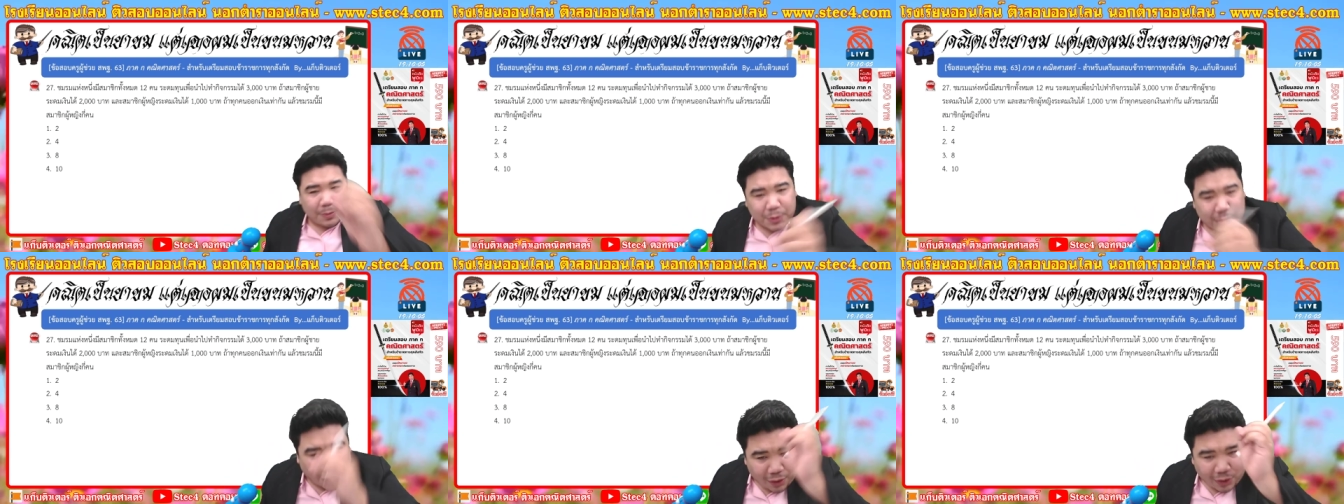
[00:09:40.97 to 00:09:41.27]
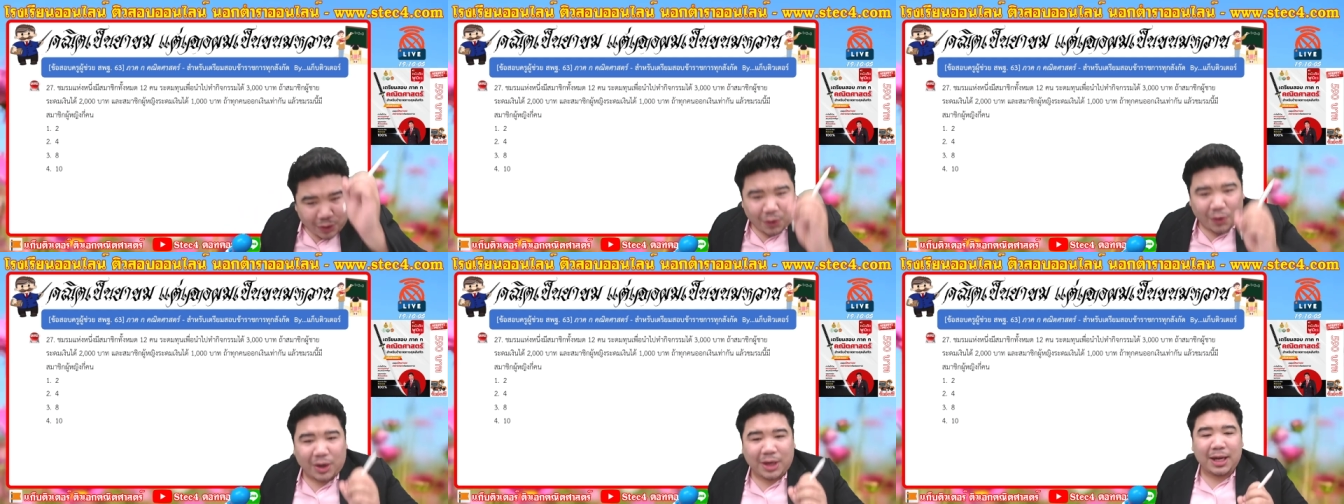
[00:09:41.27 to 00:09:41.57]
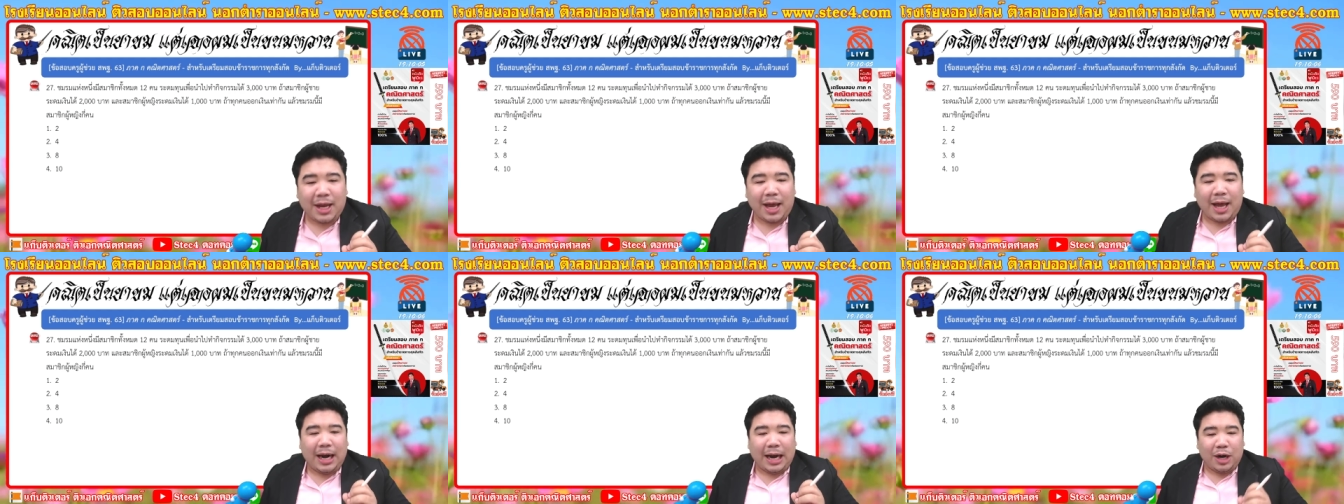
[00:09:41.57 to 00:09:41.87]
12 คน
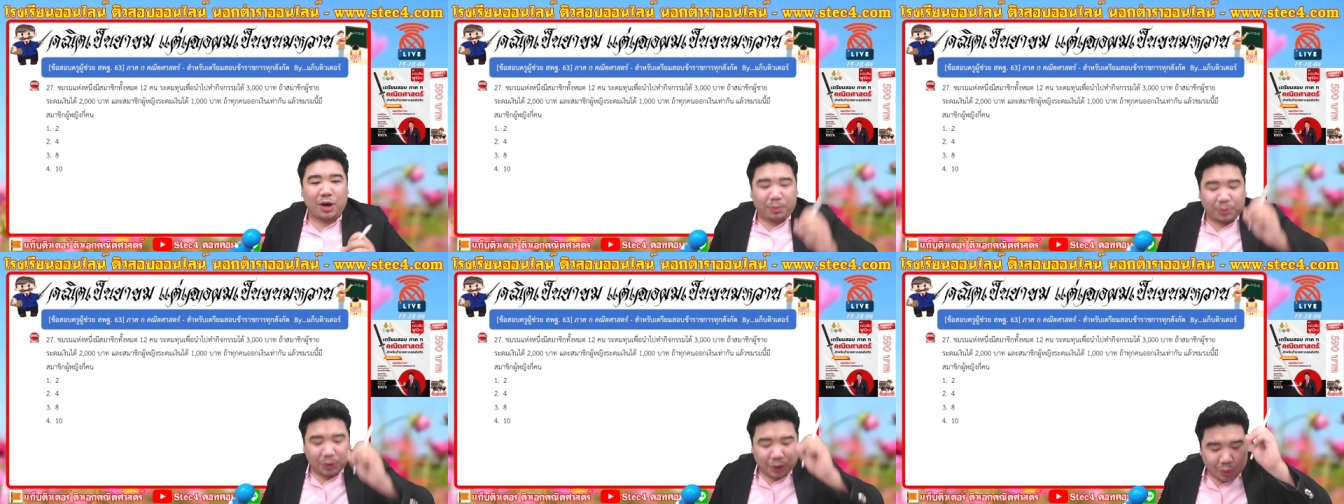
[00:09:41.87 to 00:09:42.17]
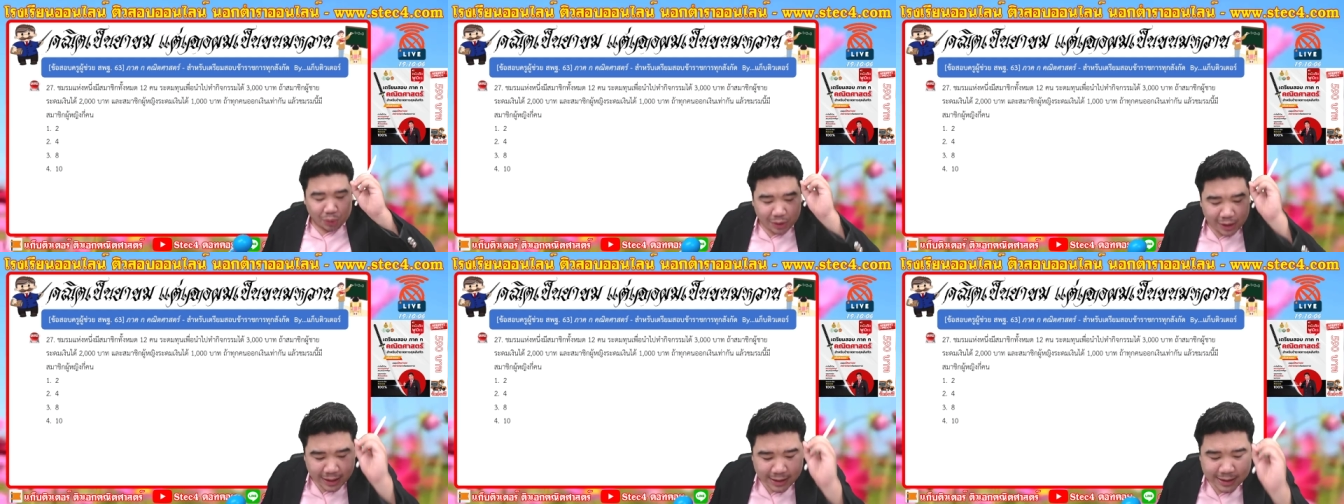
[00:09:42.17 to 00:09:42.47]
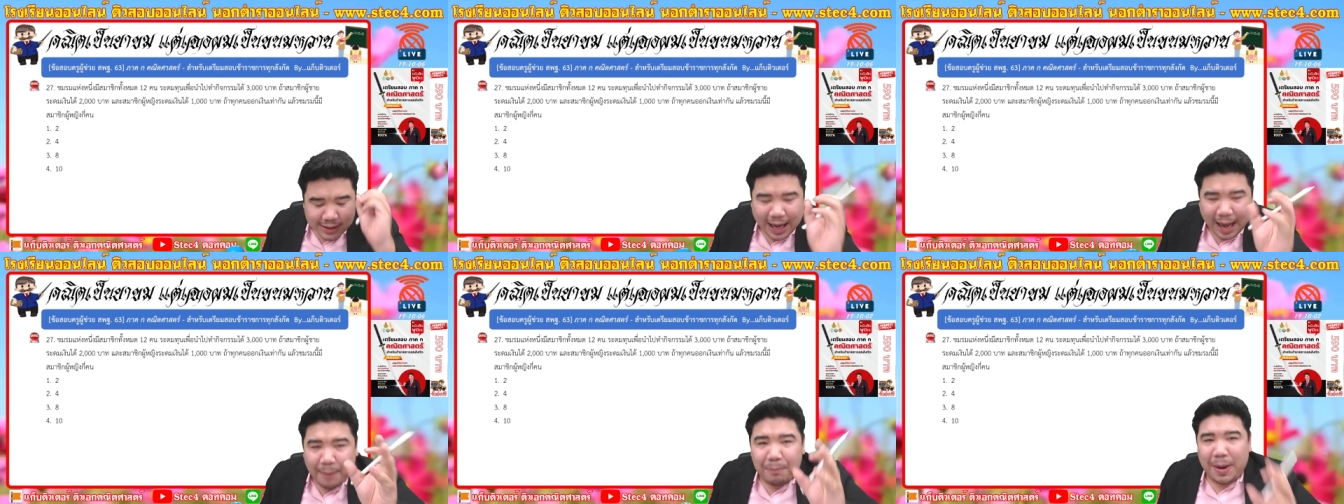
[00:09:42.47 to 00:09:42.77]
เนี่ยระดมทุนได้
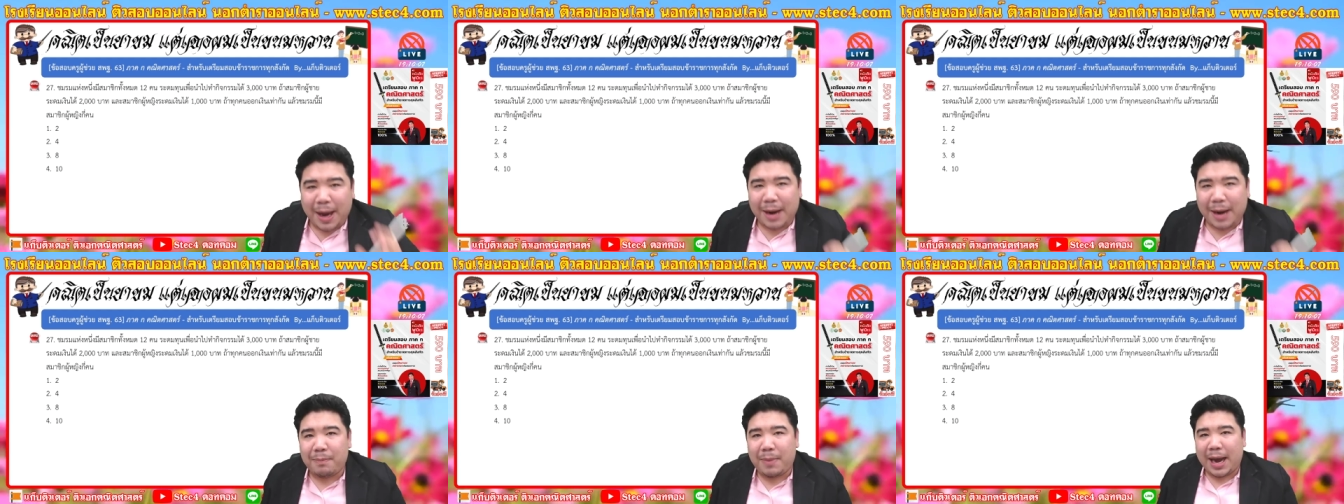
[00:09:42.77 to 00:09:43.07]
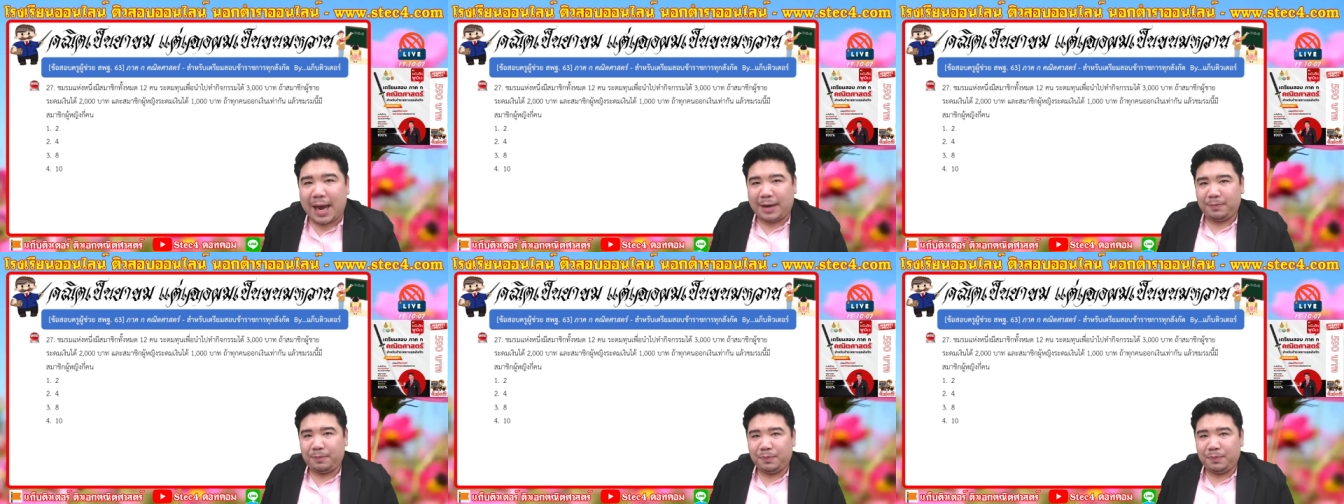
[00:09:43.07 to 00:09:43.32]
3,000 บาท